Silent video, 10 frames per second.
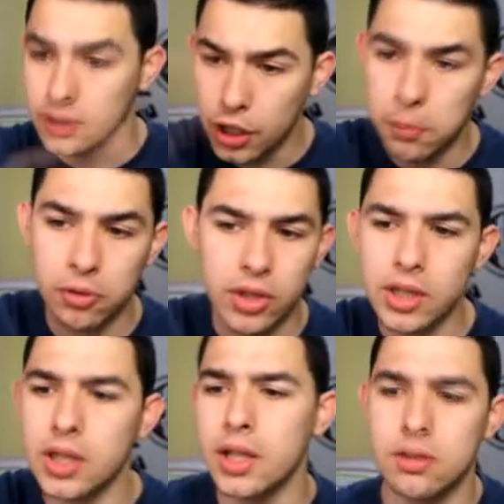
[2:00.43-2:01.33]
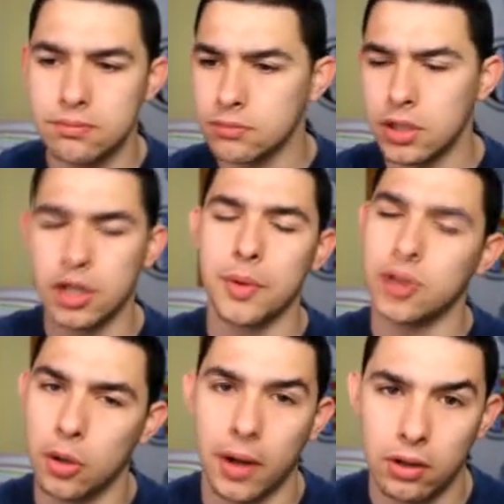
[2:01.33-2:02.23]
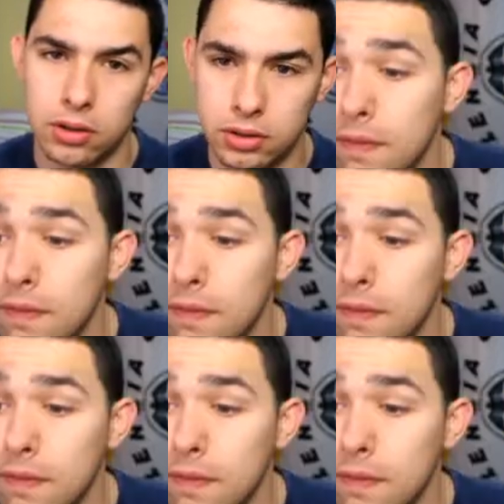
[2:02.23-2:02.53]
tiro potente, reviento el valor